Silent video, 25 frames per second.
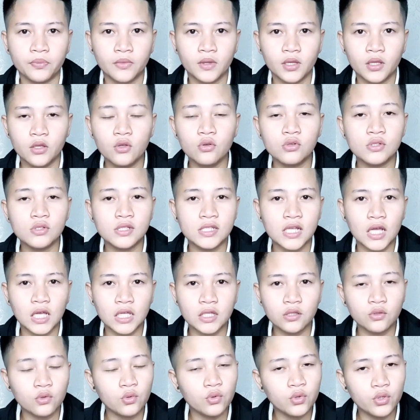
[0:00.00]
yung
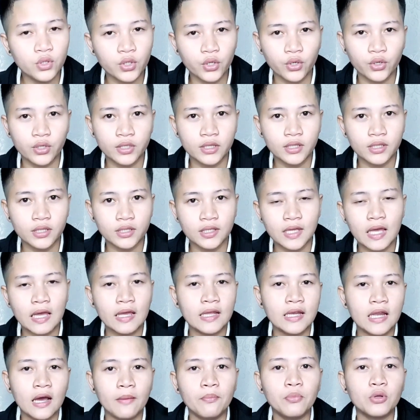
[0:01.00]
sakit ko yun kaya
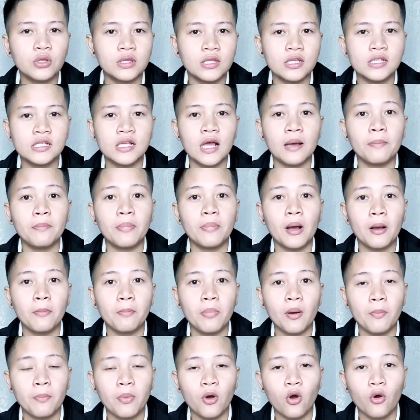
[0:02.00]
inabot na sa
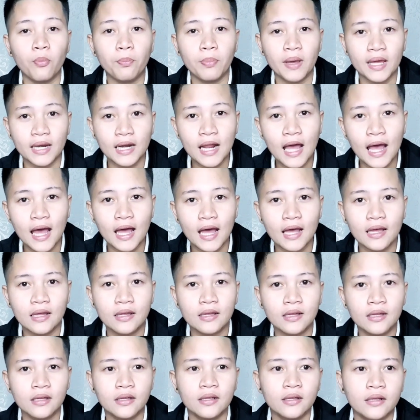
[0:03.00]
pagpapaopera
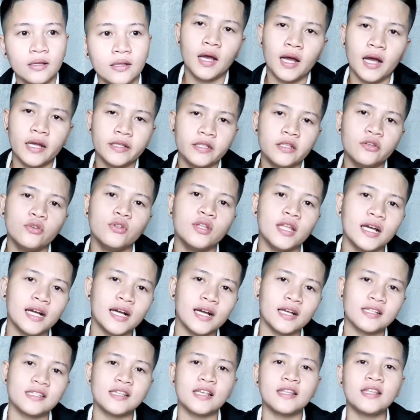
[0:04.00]
at yun na
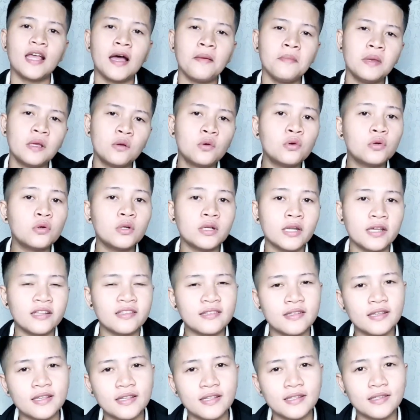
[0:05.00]
nga sa dami
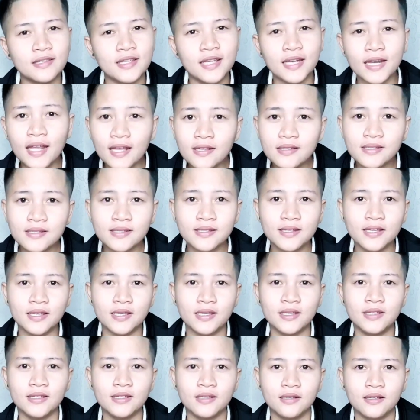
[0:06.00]
kong
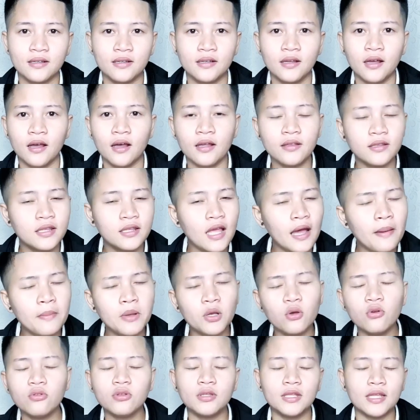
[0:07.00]
tinesting ang
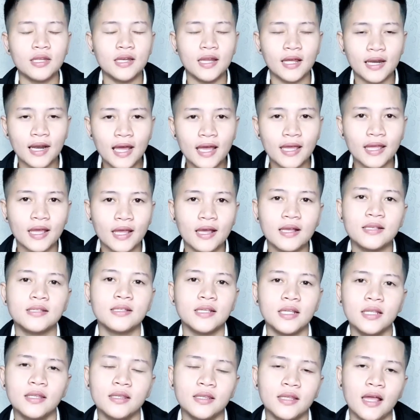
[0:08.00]
dami kong tinaray as
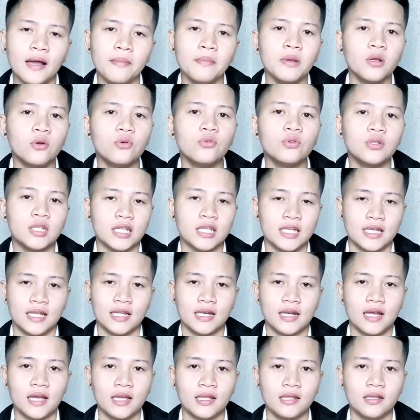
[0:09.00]
in dami kong
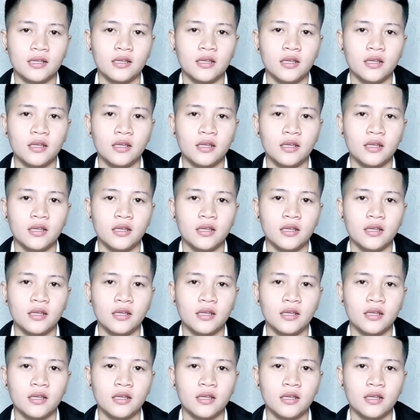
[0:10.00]
tinaray